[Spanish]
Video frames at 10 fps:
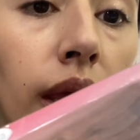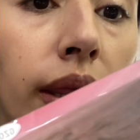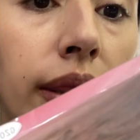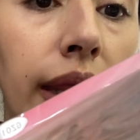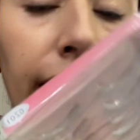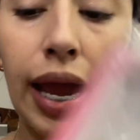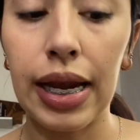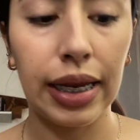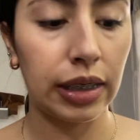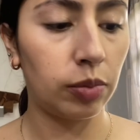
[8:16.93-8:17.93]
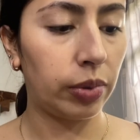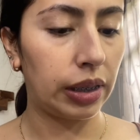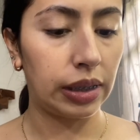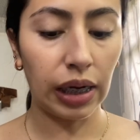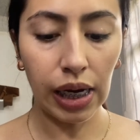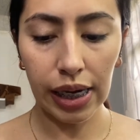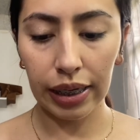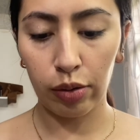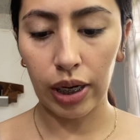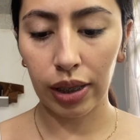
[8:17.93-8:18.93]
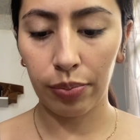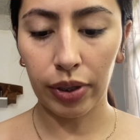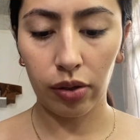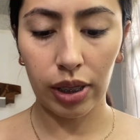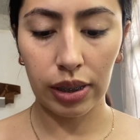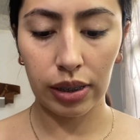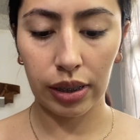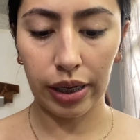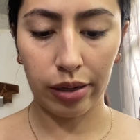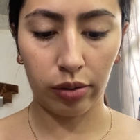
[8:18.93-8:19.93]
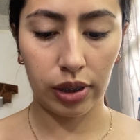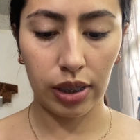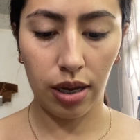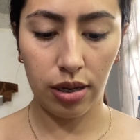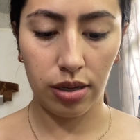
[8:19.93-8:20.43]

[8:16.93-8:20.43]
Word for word: de AliExpress. ¡Ay, que una tipa toda asquerosa!